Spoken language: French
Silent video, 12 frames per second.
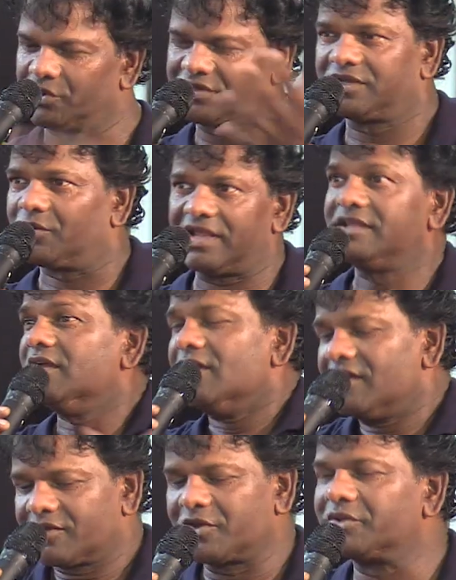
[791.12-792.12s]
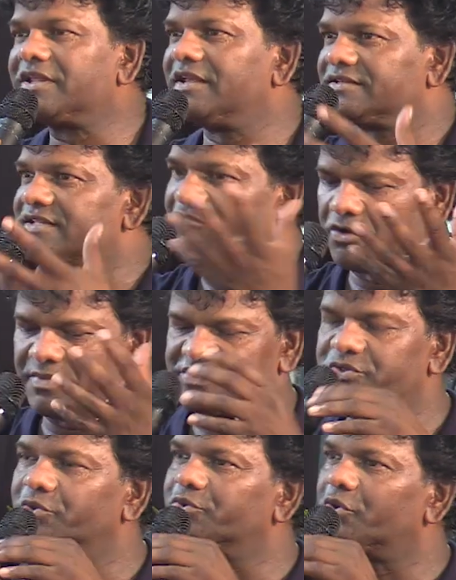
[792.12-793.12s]
qui relayent que des
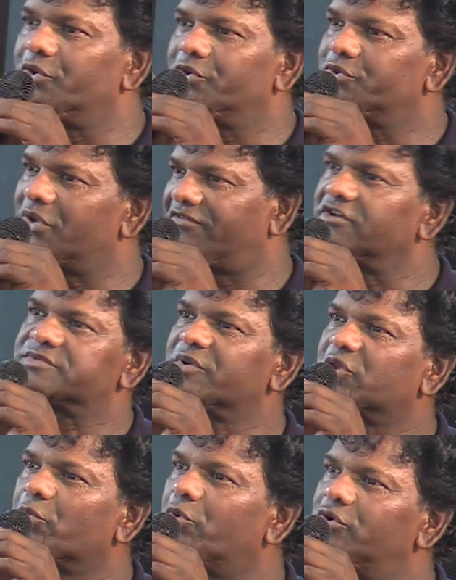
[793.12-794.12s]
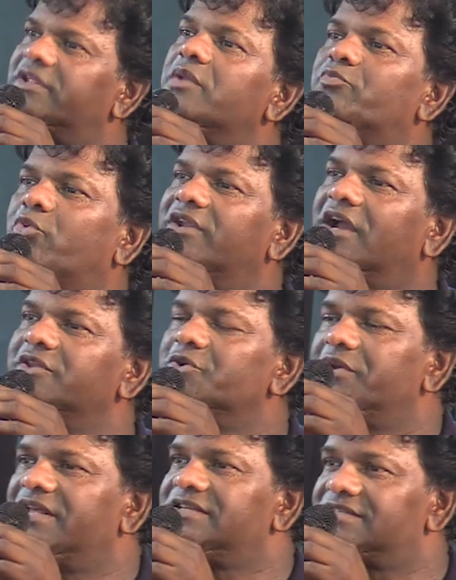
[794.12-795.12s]
informations de, la France métropolitaine pour les
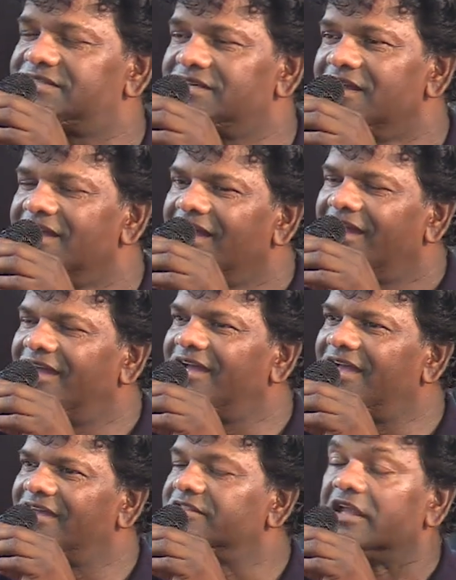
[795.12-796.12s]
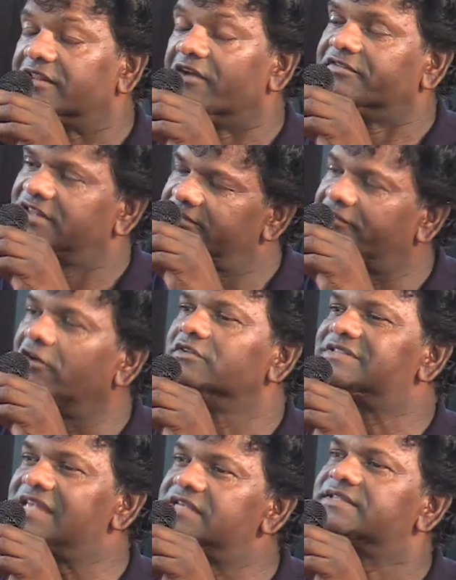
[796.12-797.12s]
Réunionnais ici. Euh, D'accord. des,
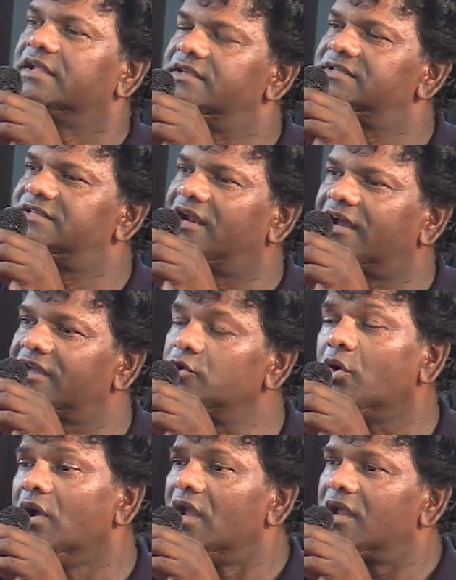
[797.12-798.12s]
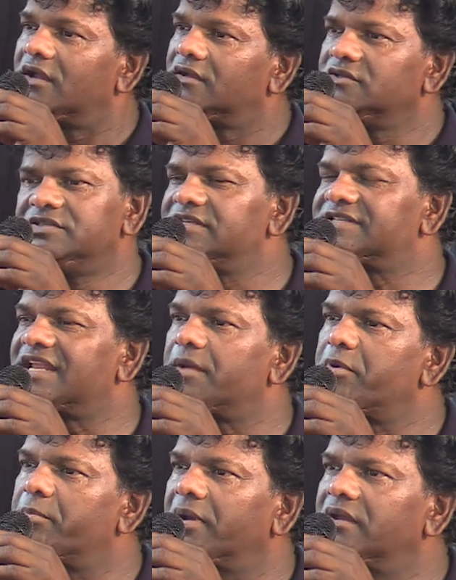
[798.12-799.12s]
Français installés ici à La Réunion. Une dizaine
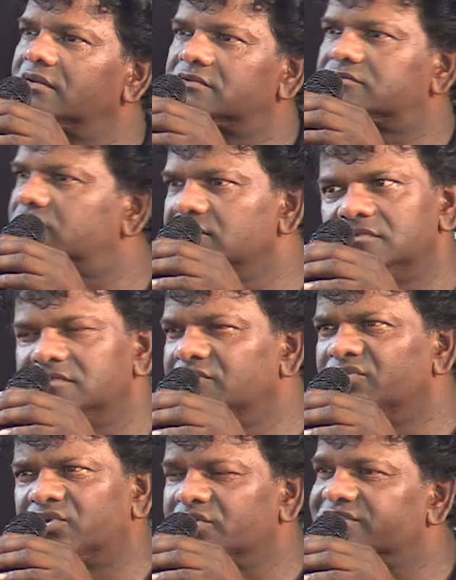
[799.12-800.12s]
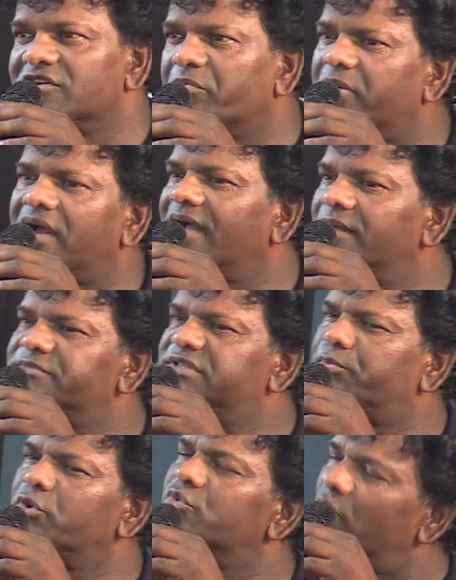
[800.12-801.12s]
à peu près, tu ne te sens pas un
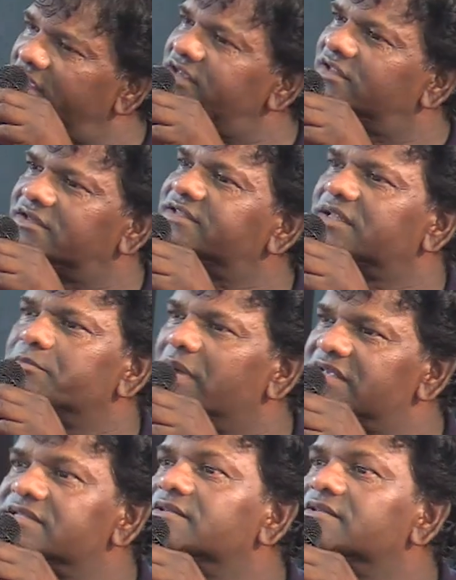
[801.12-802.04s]
petit peu noyé dans cette masse,